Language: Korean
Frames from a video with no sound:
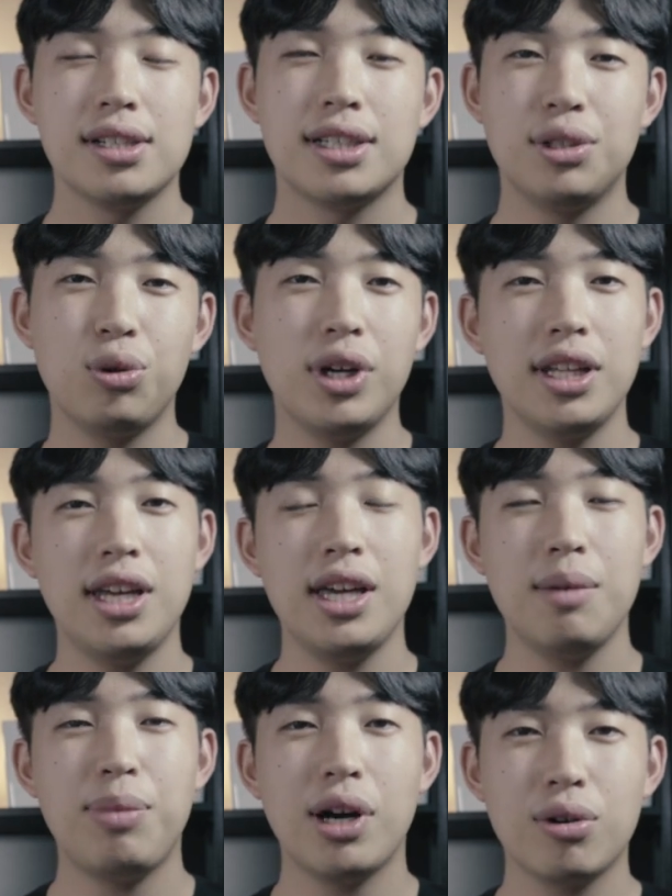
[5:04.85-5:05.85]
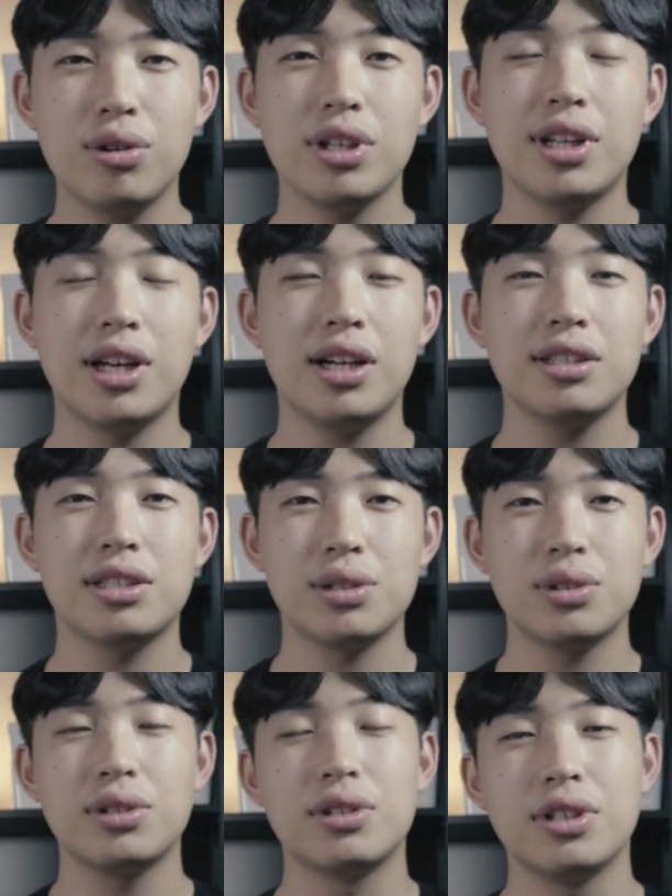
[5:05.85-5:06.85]
그동안에 8월이나
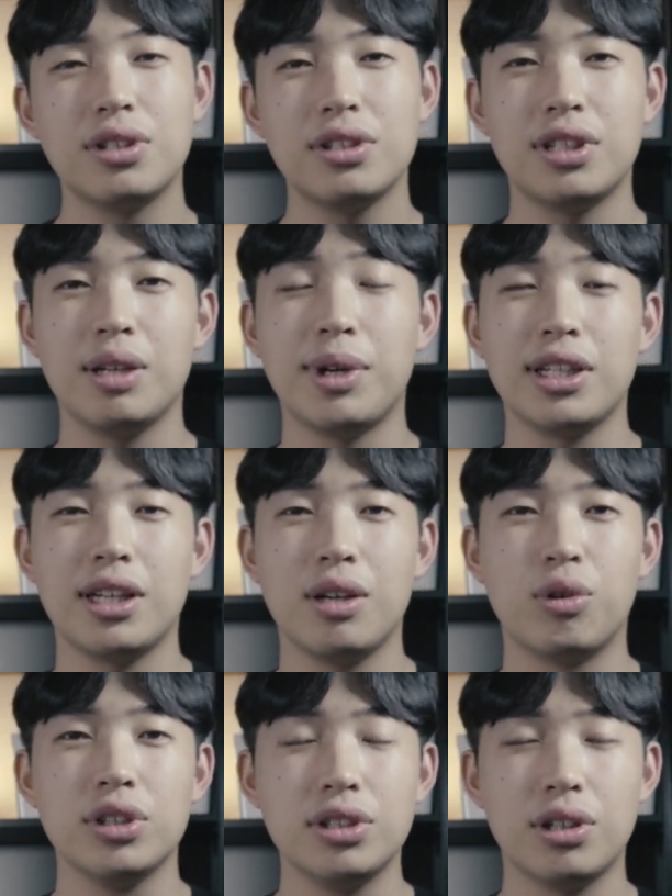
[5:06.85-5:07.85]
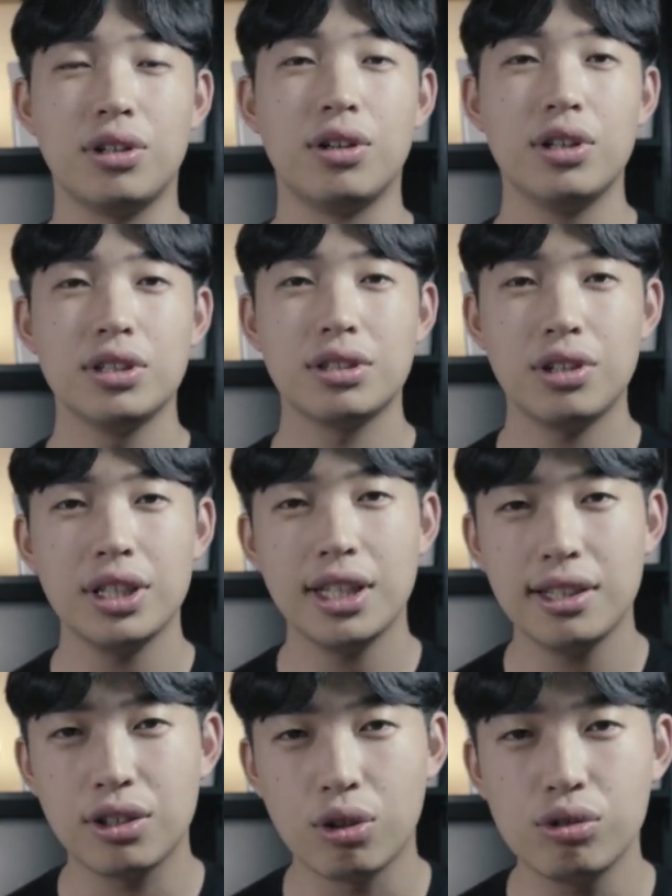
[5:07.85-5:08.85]
7월 이럴 때 만약에 원서 써야
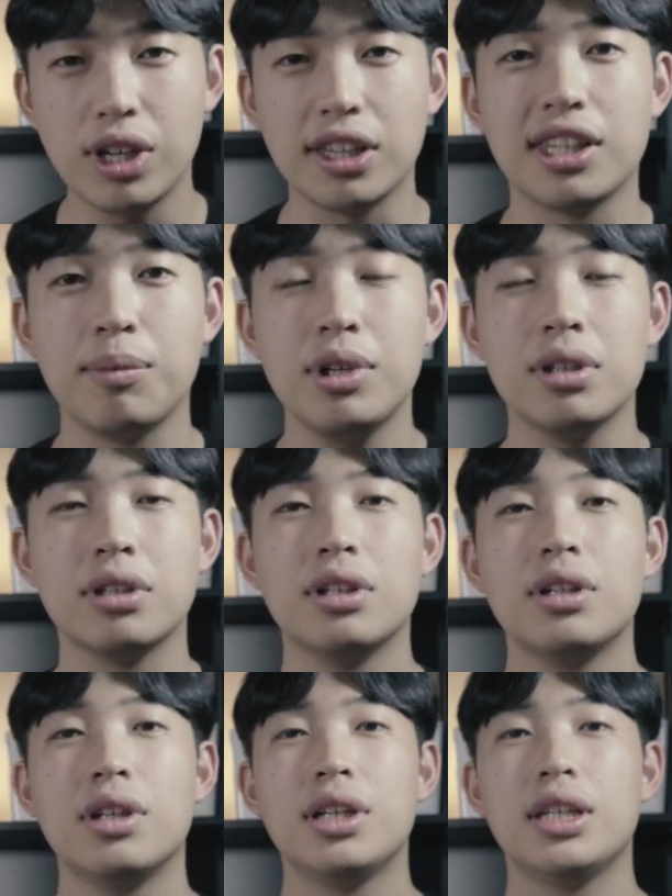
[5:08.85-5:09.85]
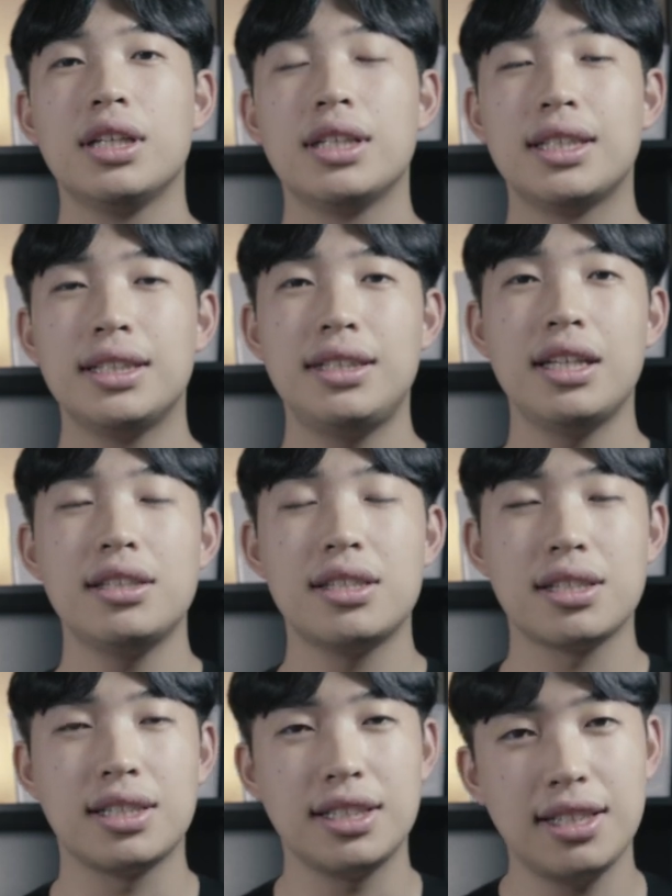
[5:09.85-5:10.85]
되는 경우가 있다면 그때는
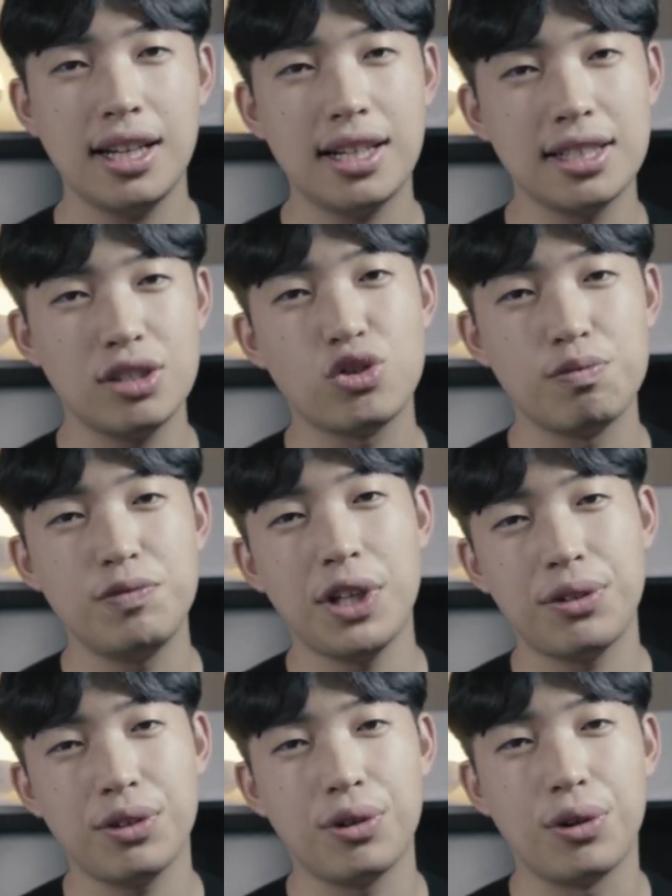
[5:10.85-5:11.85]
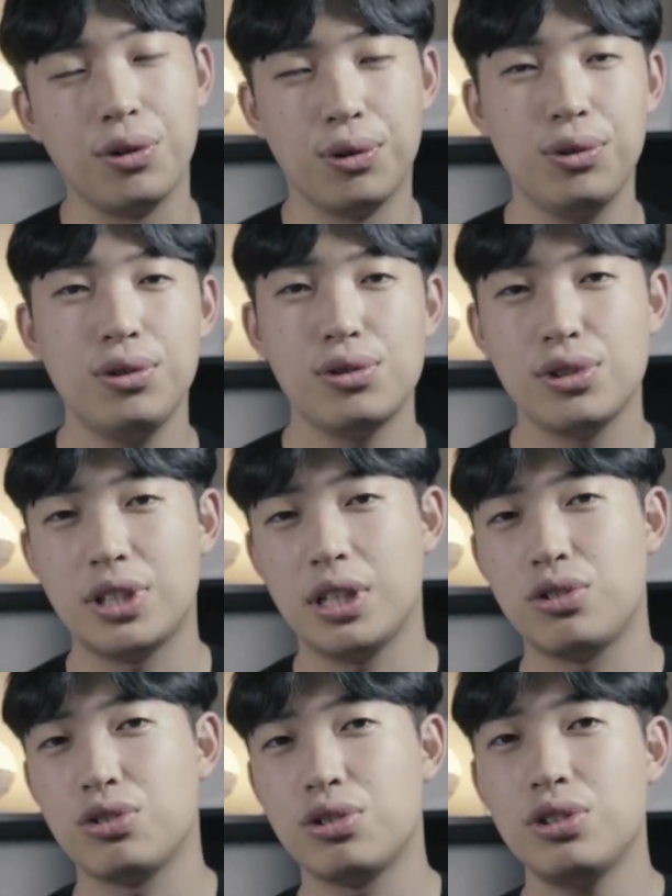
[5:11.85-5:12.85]
그때까지 준비했던 걸로
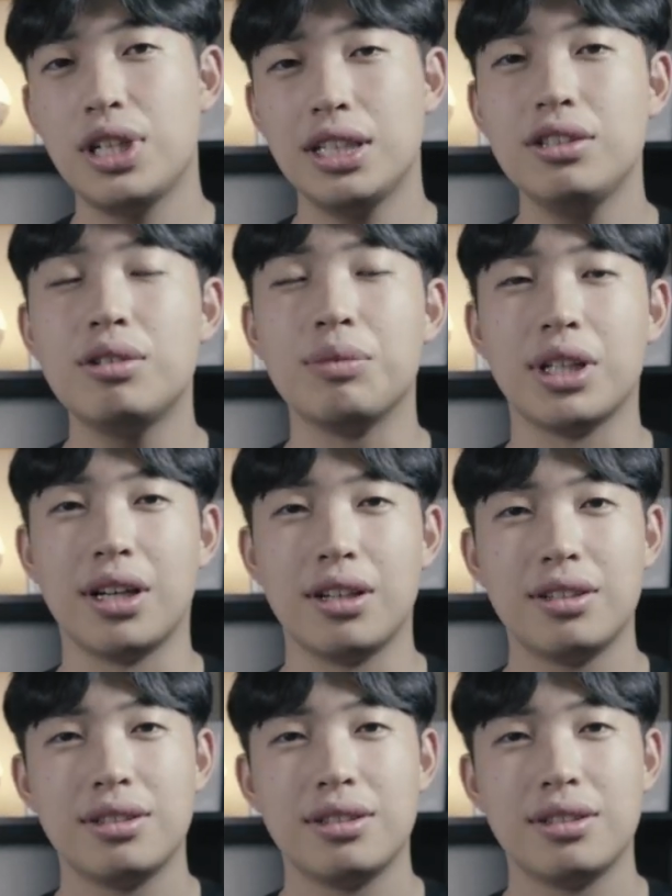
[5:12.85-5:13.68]
제출을 하는 겁니다.